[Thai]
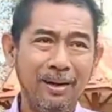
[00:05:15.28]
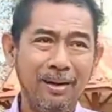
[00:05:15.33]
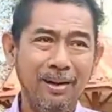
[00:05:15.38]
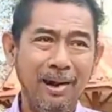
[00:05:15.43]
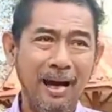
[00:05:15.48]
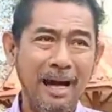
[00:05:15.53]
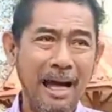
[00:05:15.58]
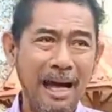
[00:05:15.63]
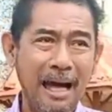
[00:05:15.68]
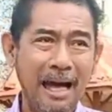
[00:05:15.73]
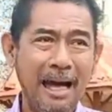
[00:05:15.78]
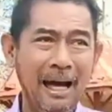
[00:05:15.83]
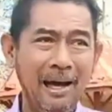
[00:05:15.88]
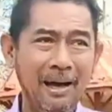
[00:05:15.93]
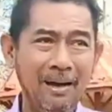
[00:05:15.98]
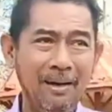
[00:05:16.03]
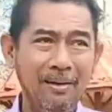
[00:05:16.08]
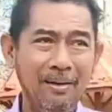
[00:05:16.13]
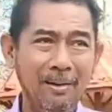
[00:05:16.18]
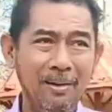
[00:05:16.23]
ก็แค่
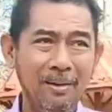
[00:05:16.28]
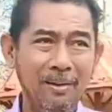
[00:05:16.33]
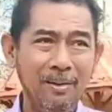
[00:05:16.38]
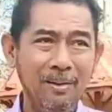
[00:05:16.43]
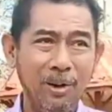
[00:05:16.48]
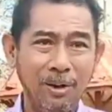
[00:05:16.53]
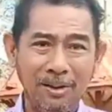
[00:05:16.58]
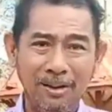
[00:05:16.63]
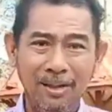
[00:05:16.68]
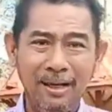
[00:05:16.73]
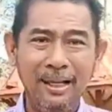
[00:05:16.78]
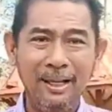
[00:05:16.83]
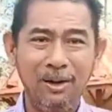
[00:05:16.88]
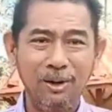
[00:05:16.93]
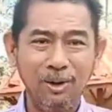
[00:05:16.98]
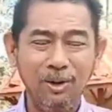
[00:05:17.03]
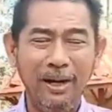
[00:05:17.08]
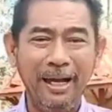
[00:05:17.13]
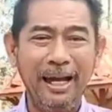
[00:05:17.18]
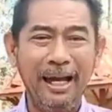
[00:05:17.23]
ลอตเตอรี่ขอ
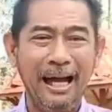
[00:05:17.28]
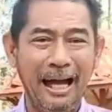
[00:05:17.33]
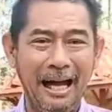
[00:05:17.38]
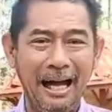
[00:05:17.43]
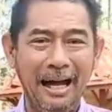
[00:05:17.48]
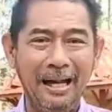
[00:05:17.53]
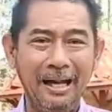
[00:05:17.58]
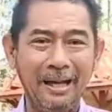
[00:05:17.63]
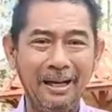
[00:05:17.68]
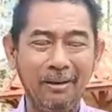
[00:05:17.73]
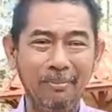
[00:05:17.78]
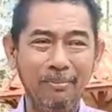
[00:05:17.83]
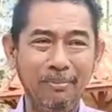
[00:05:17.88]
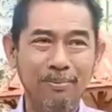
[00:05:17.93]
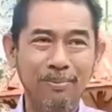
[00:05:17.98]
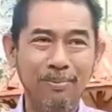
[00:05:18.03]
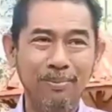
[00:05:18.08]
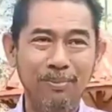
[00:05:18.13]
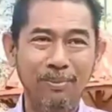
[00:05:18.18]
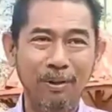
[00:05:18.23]
งตัวเองหายอะครับ
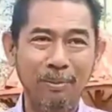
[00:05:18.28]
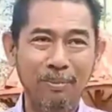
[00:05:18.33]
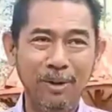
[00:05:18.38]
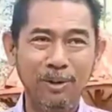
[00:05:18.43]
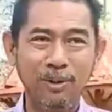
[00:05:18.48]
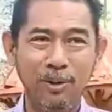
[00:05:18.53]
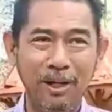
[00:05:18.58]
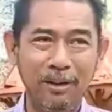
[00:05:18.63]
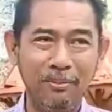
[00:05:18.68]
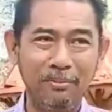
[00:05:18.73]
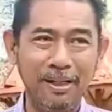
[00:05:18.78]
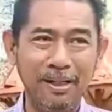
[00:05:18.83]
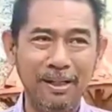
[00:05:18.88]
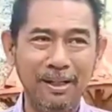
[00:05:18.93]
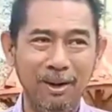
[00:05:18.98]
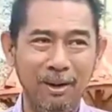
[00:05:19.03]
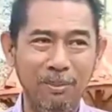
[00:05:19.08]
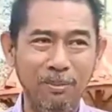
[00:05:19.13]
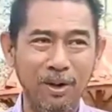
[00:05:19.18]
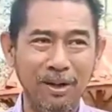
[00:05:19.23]
แล้วไปอยู่ในมือ
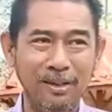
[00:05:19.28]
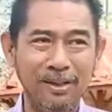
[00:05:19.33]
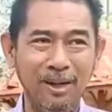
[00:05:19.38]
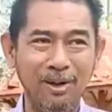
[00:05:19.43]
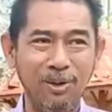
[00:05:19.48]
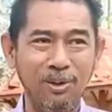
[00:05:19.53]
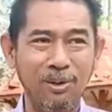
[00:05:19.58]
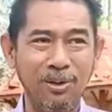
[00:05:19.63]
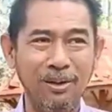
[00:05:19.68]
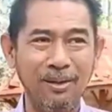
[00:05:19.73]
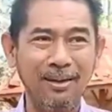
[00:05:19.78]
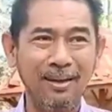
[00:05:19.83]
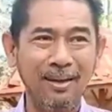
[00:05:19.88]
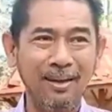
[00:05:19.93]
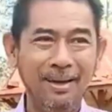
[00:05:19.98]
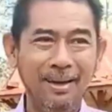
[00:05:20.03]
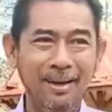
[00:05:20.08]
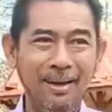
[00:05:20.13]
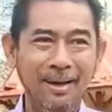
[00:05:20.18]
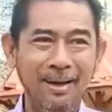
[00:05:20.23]
ของหมวดจรูน
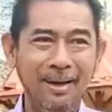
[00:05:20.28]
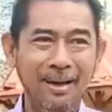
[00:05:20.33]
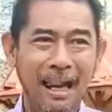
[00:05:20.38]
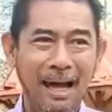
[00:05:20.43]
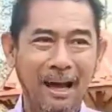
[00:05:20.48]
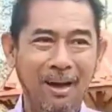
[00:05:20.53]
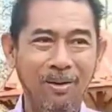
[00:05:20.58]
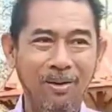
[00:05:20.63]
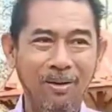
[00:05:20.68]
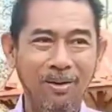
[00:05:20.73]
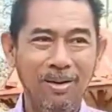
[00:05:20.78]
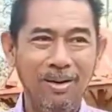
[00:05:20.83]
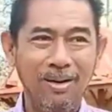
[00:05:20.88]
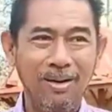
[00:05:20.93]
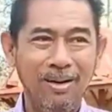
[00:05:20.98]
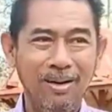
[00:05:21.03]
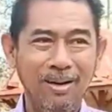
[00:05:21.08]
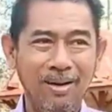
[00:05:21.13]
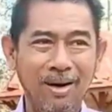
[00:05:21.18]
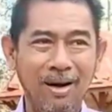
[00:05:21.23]
แล้ว
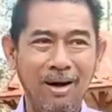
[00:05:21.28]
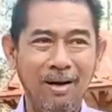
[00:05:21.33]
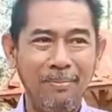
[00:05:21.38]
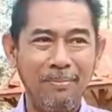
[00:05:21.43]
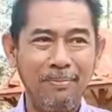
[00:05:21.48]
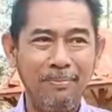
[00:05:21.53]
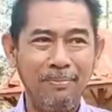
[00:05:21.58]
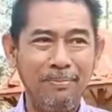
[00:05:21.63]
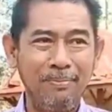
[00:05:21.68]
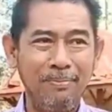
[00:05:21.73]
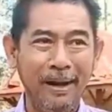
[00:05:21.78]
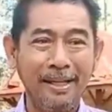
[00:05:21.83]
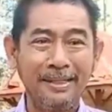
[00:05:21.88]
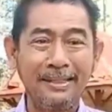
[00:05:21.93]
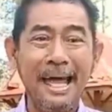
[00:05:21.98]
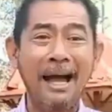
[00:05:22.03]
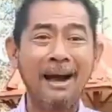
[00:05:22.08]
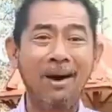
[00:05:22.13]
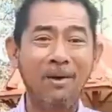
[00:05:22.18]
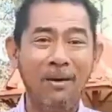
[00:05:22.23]
ก็ไป
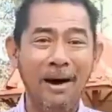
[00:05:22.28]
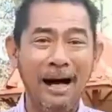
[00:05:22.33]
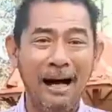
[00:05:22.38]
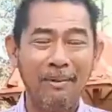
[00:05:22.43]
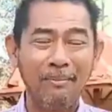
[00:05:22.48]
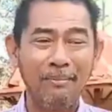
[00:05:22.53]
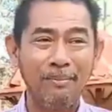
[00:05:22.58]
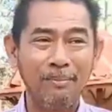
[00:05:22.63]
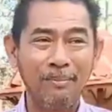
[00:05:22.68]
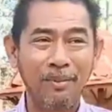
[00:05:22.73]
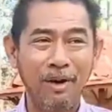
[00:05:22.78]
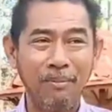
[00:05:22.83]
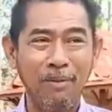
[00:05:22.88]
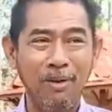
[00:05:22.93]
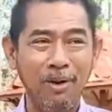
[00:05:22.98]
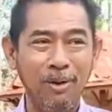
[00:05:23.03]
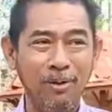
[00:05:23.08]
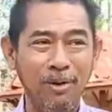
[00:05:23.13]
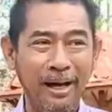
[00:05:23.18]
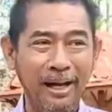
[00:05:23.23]
แจ้งความก็ปรา
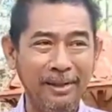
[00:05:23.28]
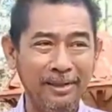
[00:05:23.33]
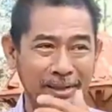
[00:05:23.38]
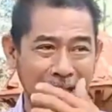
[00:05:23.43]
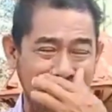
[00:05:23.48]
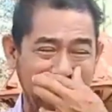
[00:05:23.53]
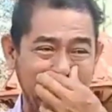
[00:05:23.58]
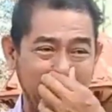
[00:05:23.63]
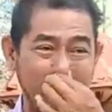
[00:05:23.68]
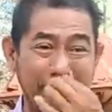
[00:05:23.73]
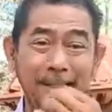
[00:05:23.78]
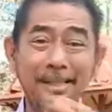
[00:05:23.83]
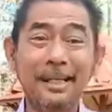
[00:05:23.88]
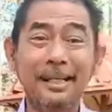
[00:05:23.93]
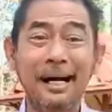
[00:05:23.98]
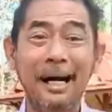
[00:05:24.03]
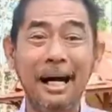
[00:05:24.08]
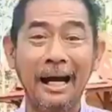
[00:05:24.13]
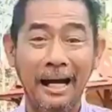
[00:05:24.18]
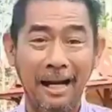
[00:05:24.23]
กฏว่าศาลไม่
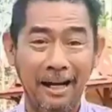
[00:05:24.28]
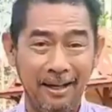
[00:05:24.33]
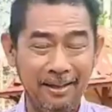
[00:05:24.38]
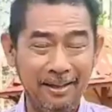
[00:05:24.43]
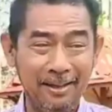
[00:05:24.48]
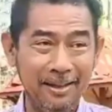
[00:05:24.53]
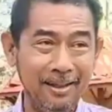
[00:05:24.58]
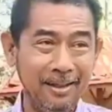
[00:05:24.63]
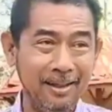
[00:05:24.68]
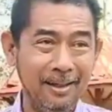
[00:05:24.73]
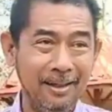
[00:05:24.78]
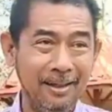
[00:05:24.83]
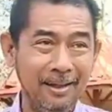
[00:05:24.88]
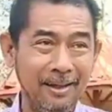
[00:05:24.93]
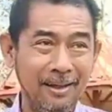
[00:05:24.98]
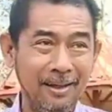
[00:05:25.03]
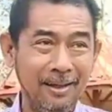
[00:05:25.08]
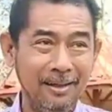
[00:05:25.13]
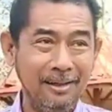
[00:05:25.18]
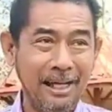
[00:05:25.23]
เชื่อไง
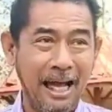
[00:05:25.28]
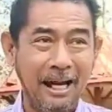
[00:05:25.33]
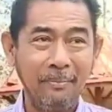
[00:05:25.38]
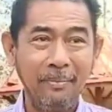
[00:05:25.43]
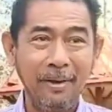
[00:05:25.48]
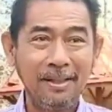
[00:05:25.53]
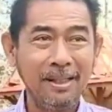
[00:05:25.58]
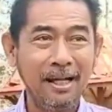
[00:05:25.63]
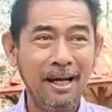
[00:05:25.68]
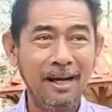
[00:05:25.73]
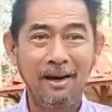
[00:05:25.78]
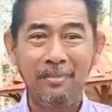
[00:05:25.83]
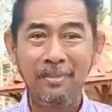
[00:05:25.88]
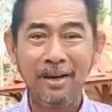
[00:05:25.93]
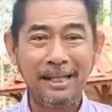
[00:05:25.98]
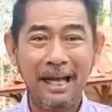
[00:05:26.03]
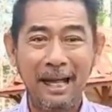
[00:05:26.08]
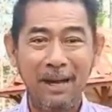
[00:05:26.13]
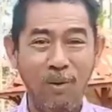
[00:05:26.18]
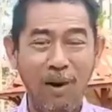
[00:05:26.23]
ศาลไม่เชื่อก็ไม่
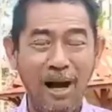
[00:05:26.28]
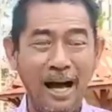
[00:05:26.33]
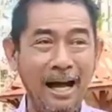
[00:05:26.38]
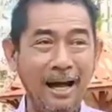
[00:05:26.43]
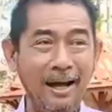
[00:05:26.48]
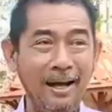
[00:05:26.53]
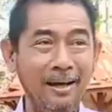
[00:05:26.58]
ใช่ว่า